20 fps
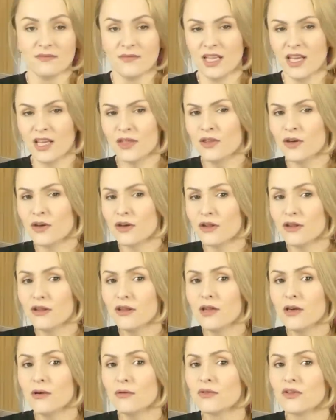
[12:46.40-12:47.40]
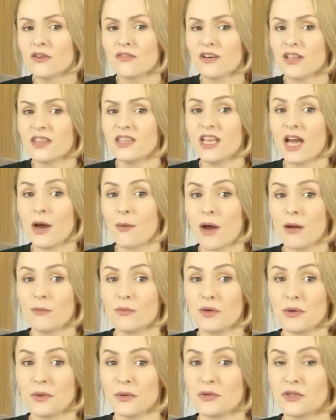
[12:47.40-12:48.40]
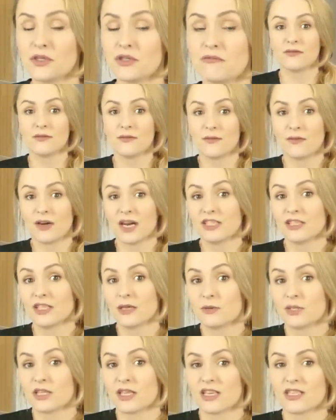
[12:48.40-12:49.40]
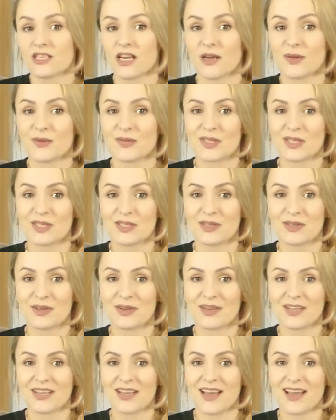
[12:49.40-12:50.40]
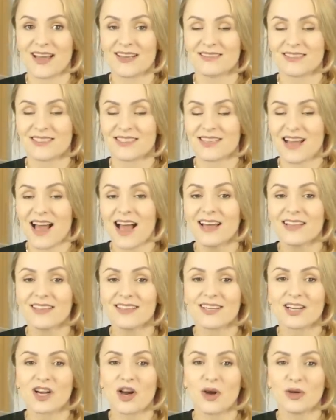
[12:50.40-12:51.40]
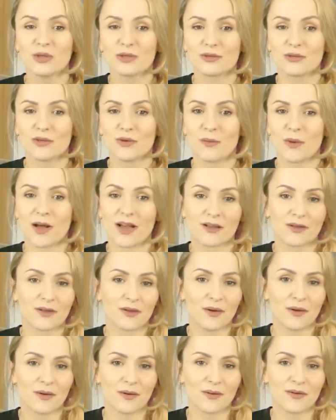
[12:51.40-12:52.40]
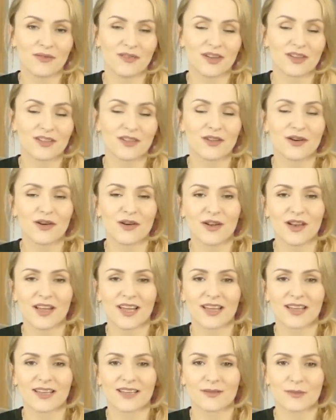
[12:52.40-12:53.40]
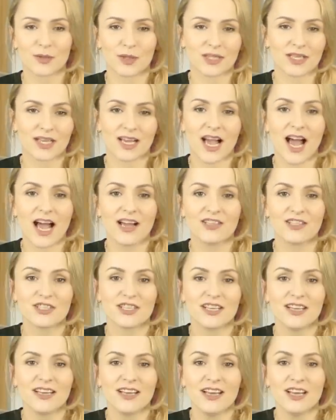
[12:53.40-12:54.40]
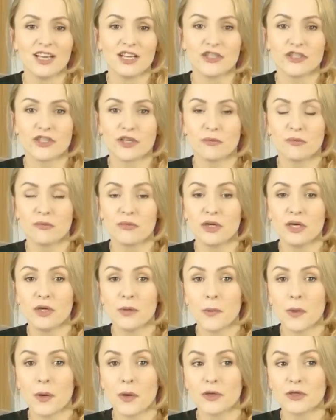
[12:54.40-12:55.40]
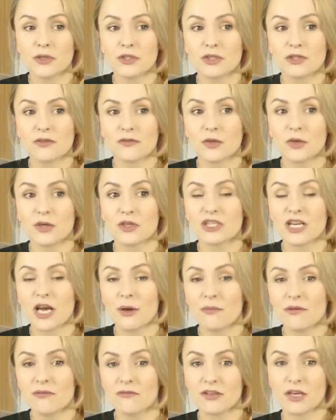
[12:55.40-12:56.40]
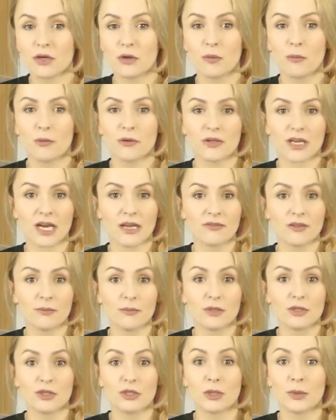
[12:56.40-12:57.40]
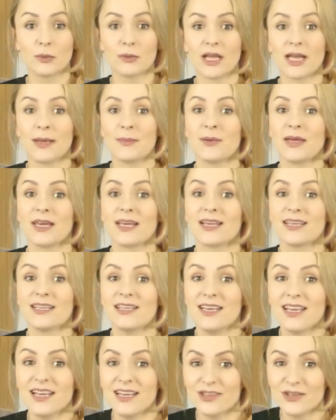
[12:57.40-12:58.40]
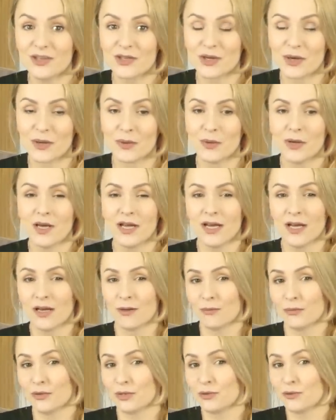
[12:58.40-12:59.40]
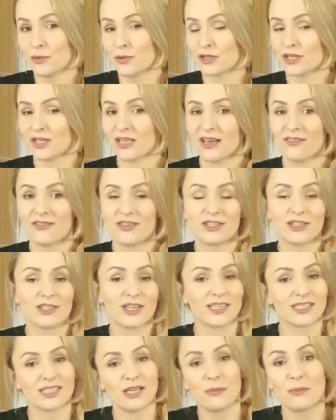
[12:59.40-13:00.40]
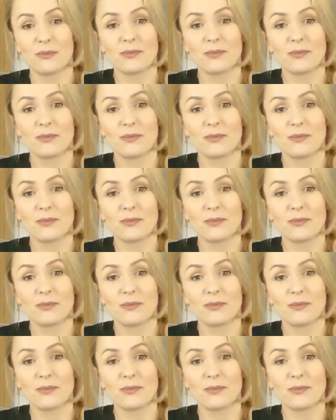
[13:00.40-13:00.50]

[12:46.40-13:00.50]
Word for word: niejednokrotnie udowadniałam już, właśnie przytaczając historie znanych osób, aktorów, aktorek, piosenkarzy, że miłość w dojrzałym wieku potrafi być tą najpiękniejszą, być może nawet czasem